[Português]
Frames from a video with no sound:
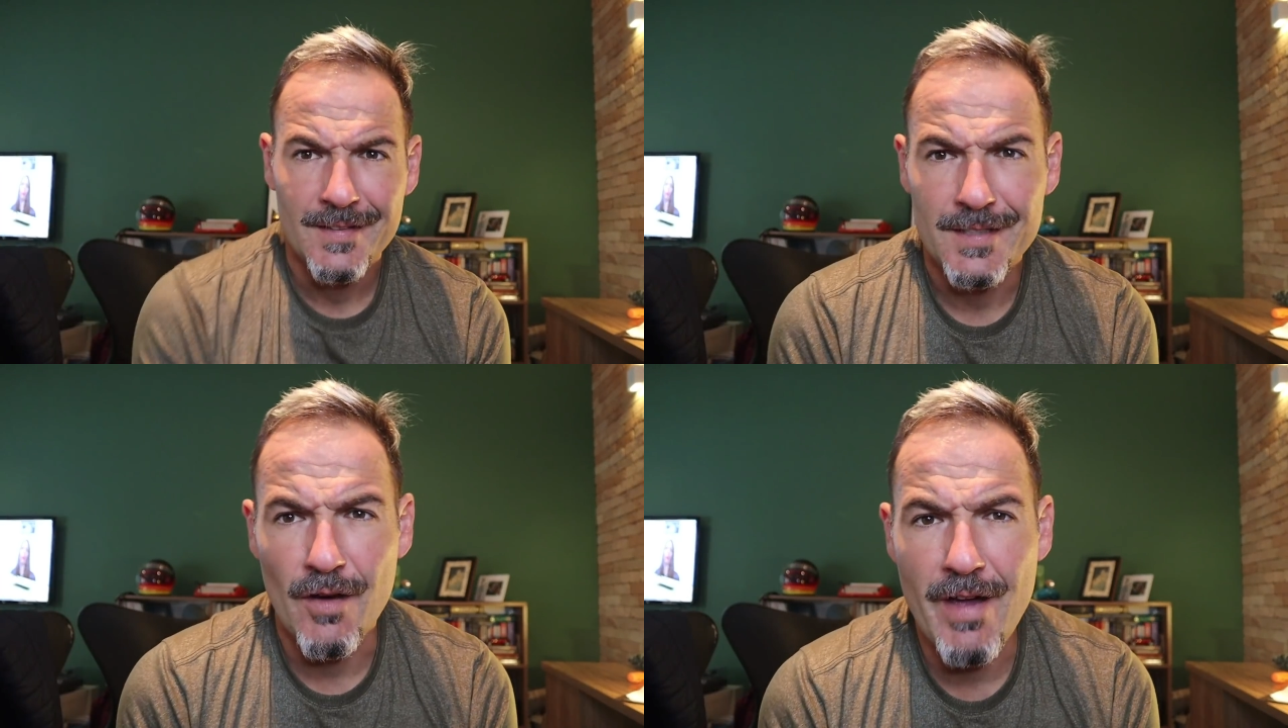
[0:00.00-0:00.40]

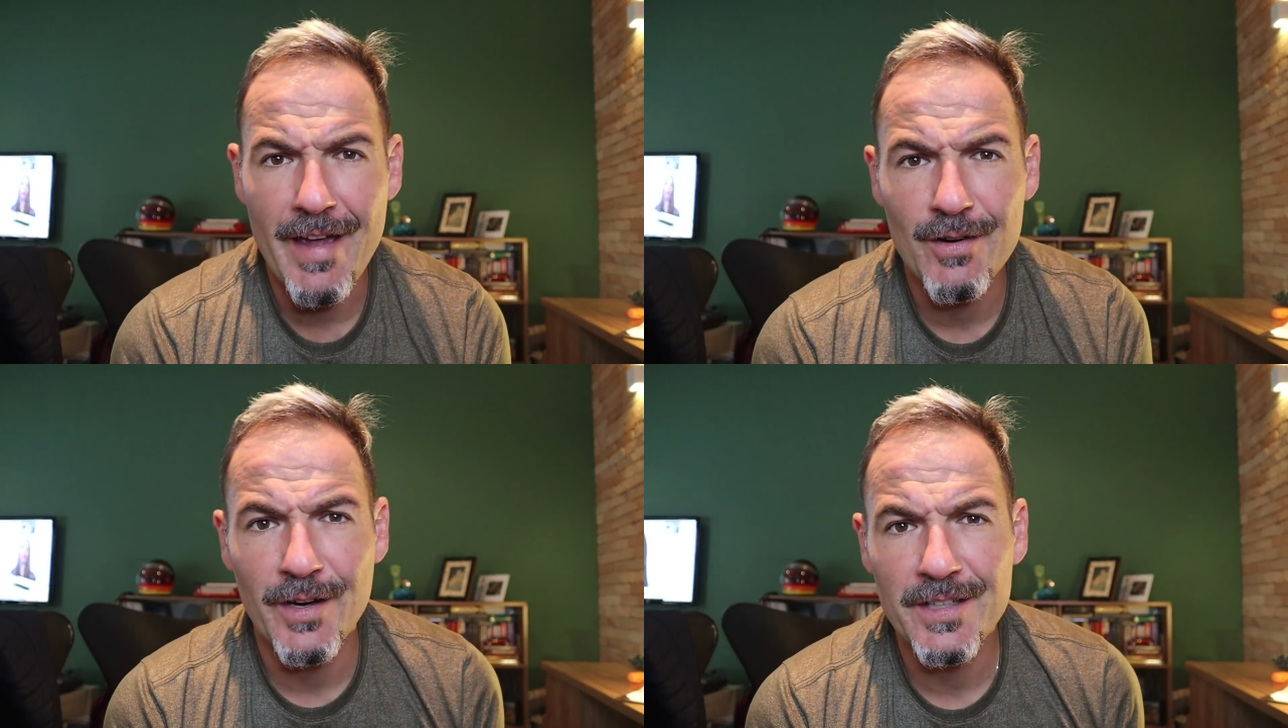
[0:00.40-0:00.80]
Salve
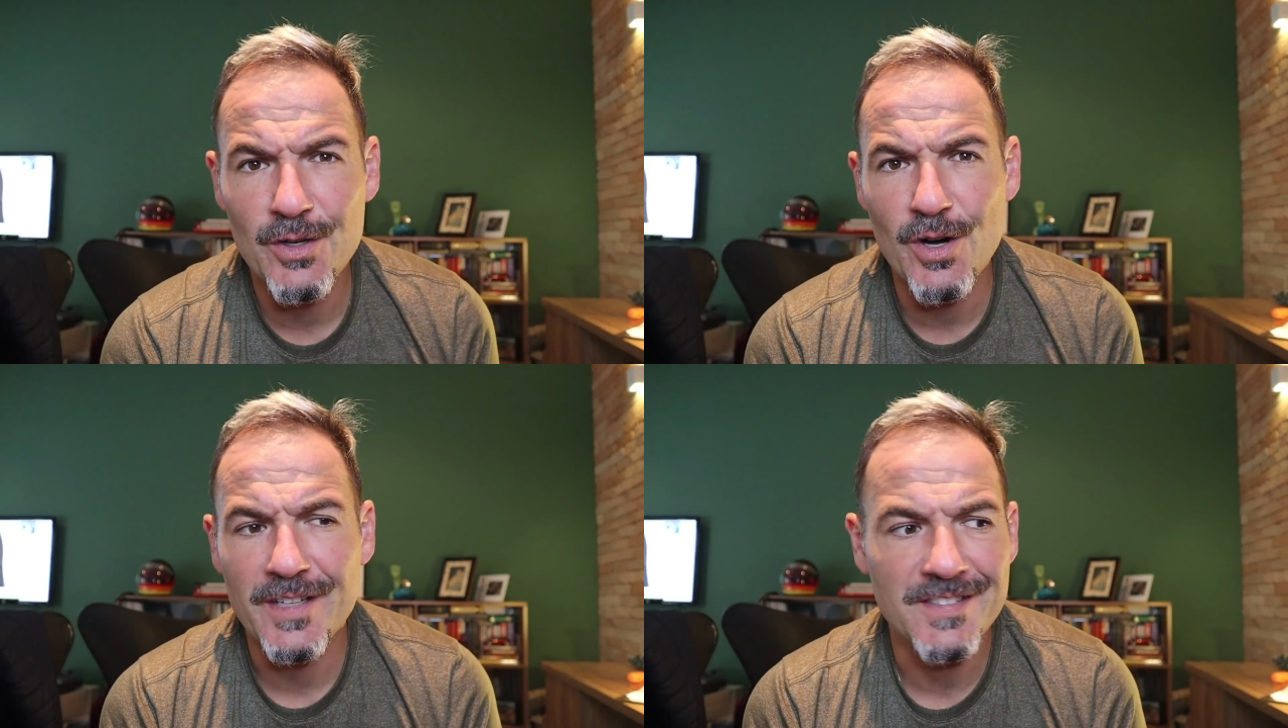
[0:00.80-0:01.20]
aí,
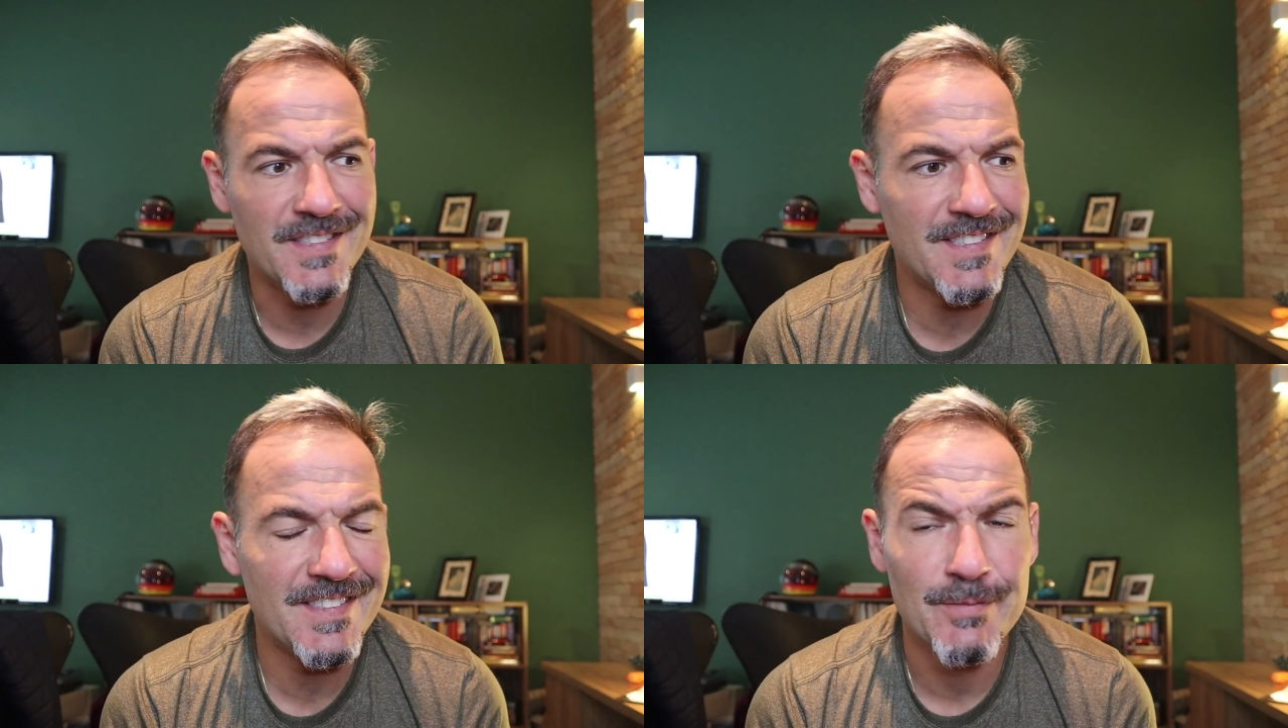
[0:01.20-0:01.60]

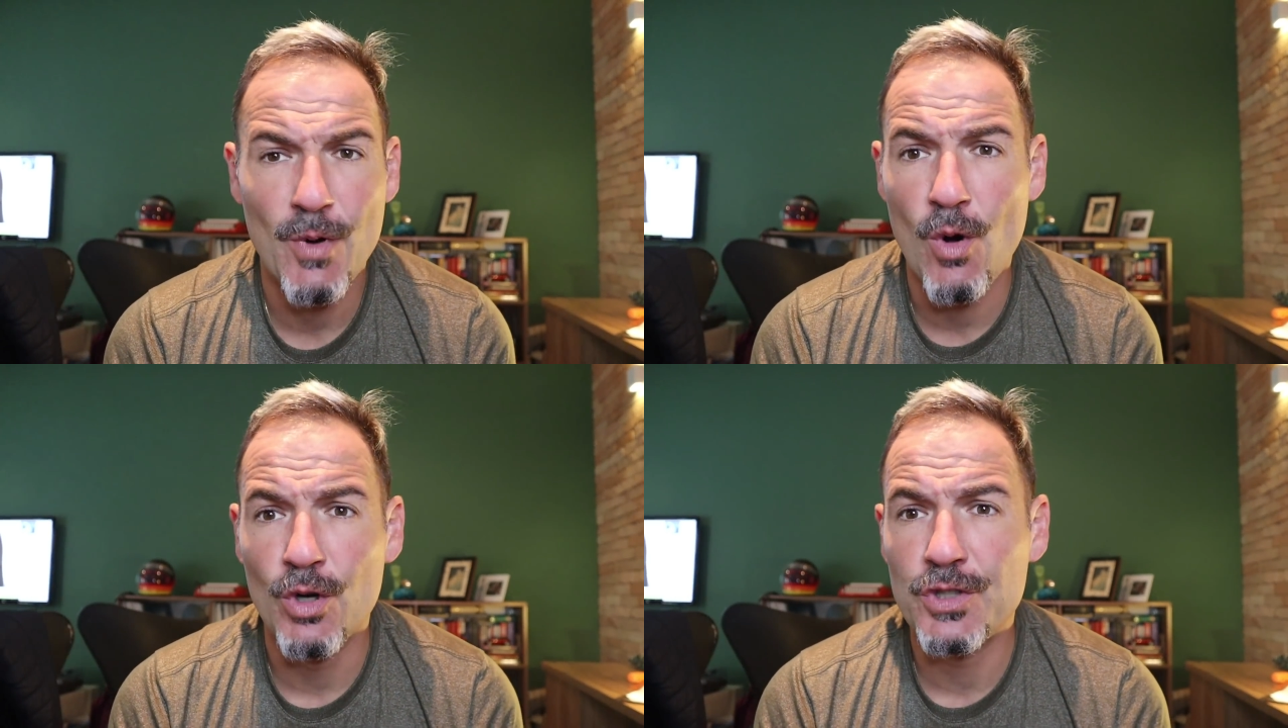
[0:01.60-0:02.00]
corredores!
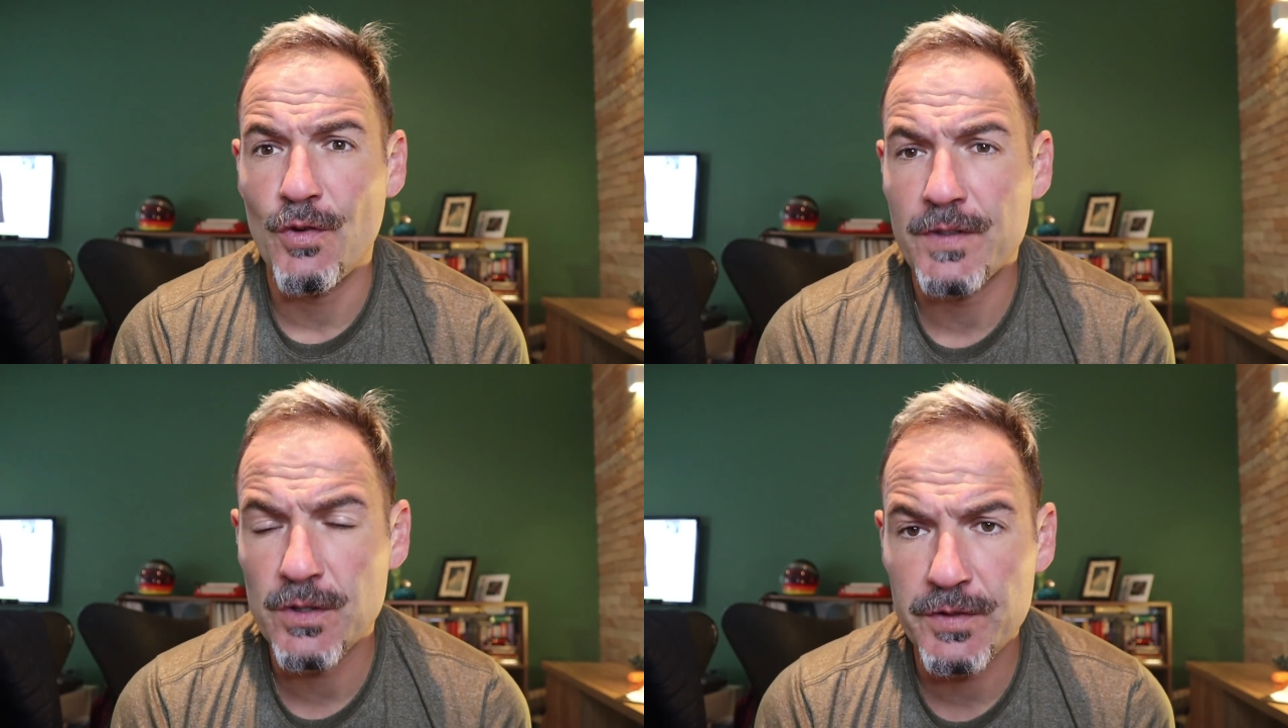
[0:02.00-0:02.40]
Bom, hoje eu
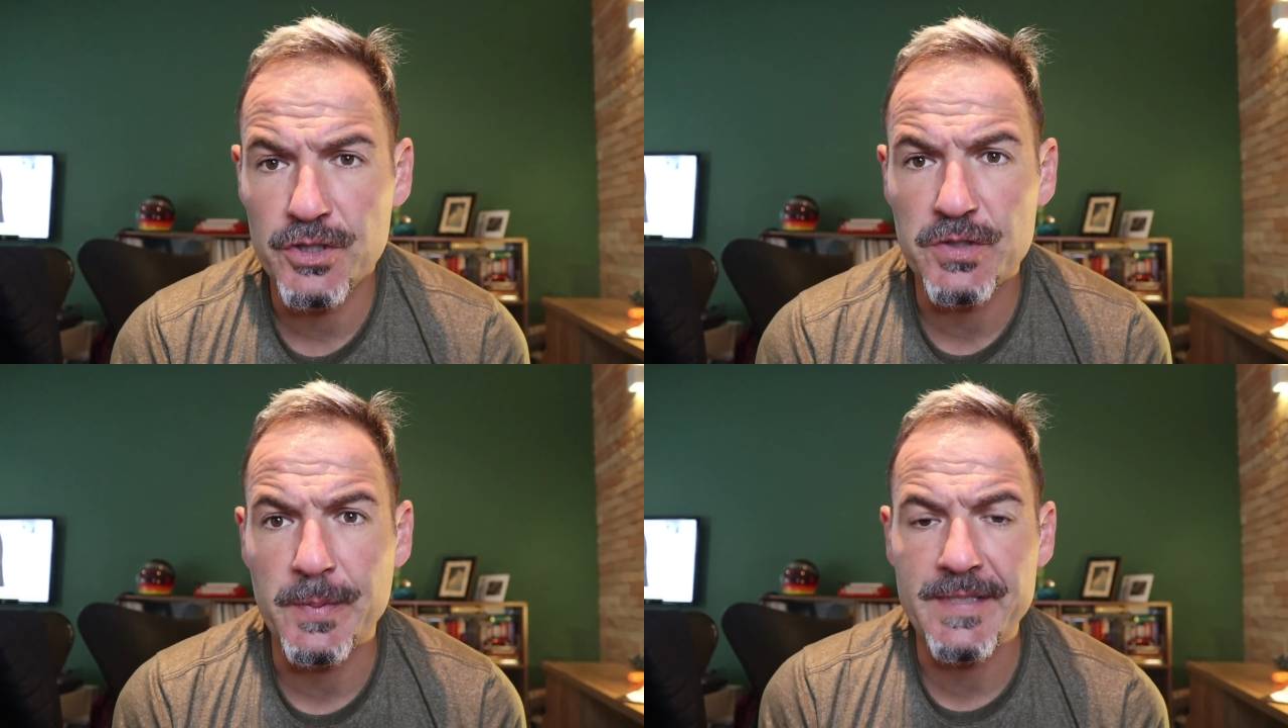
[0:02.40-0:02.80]
vou fazer um
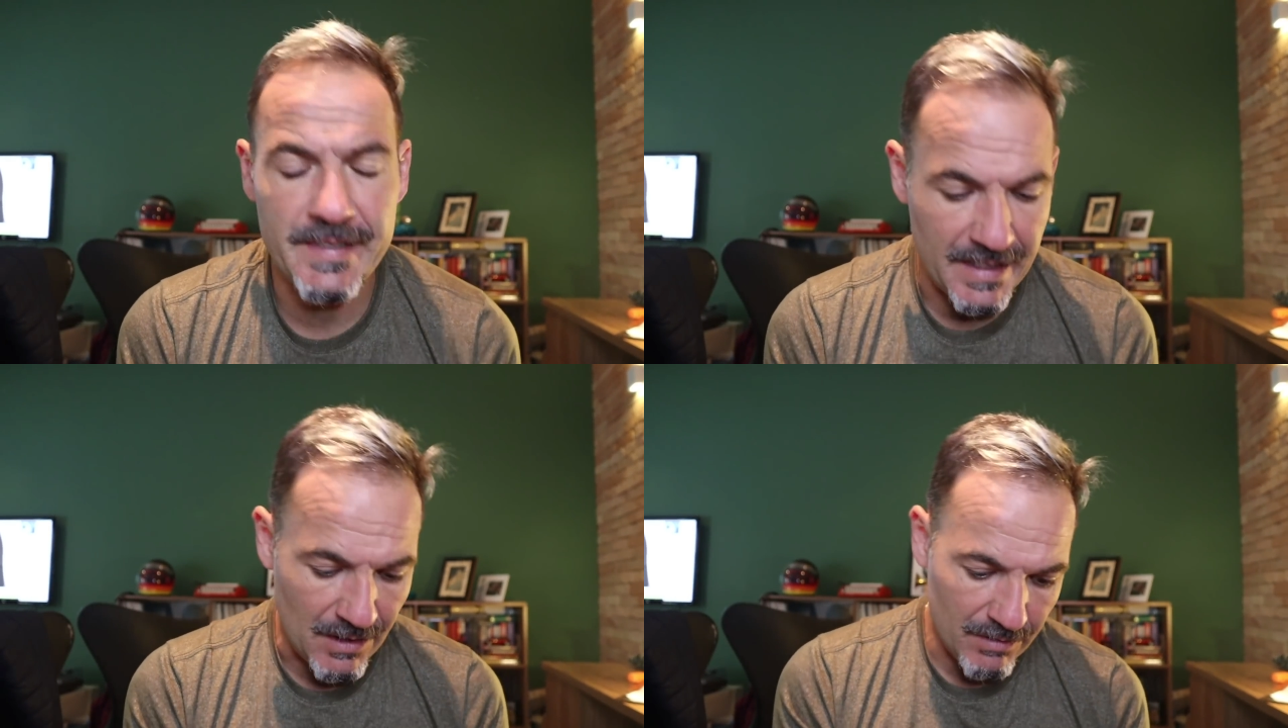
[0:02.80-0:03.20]
vídeo
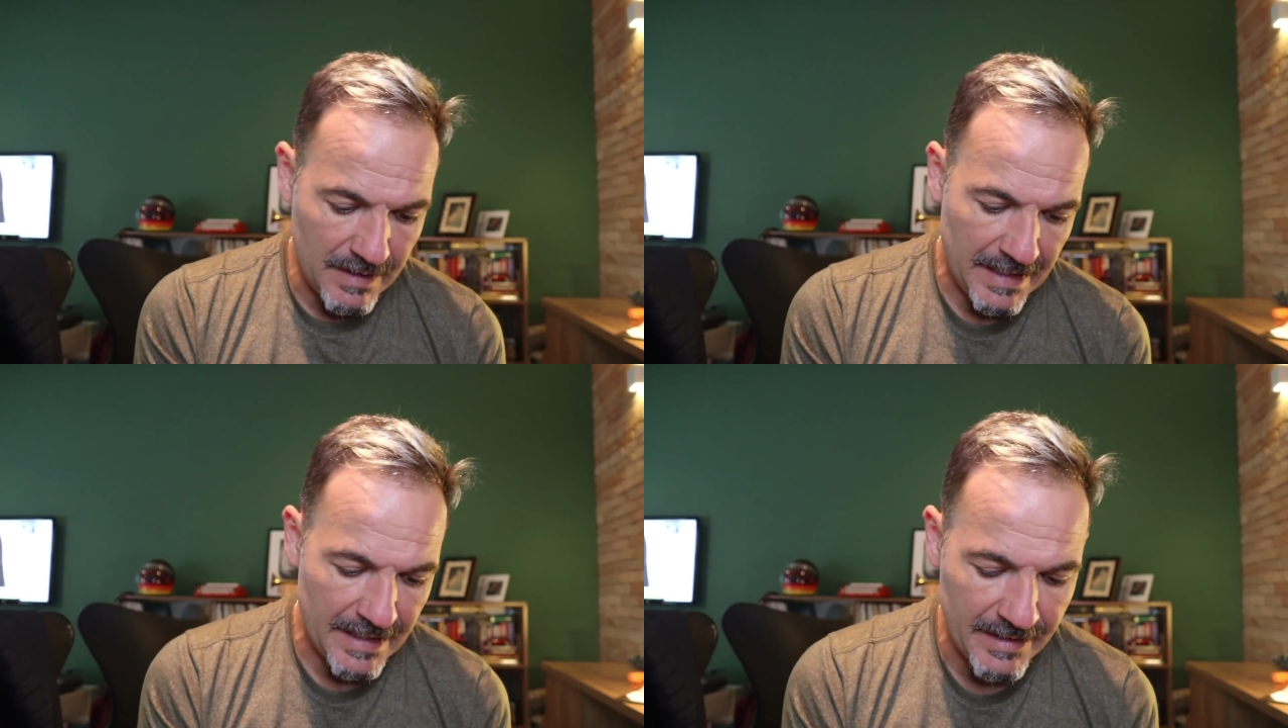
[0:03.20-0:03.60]
especial,
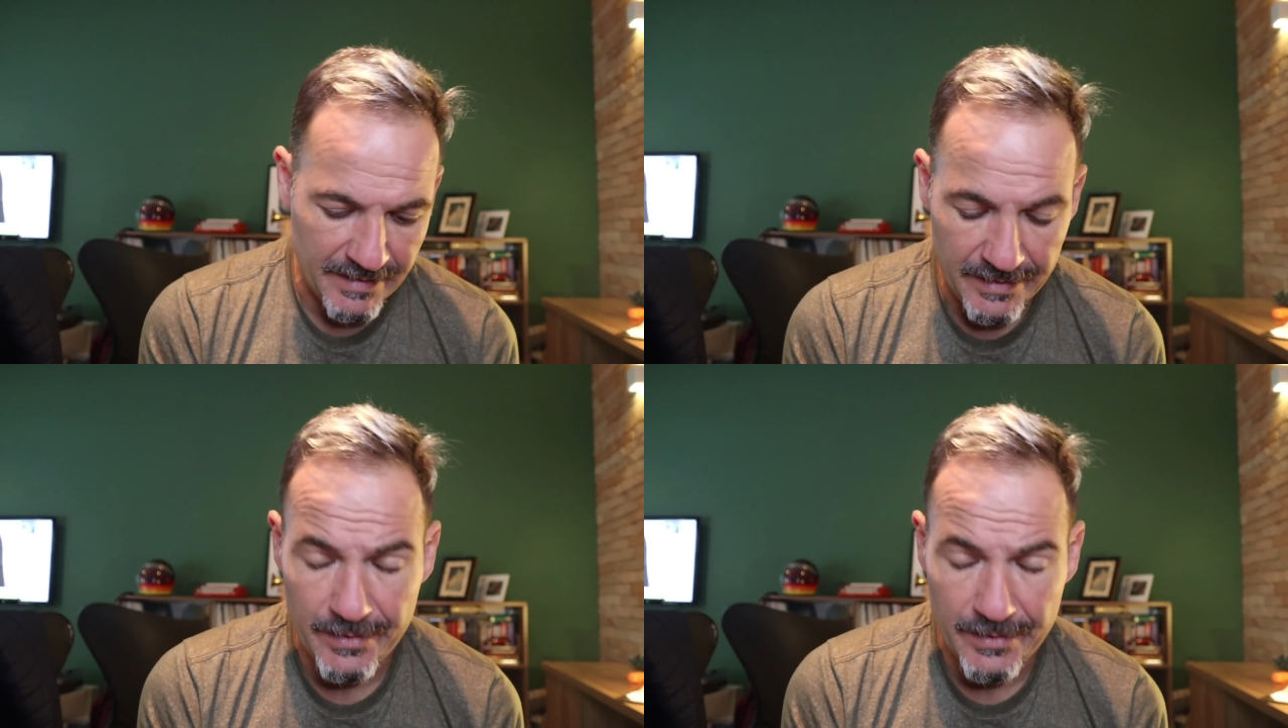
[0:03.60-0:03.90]
cara.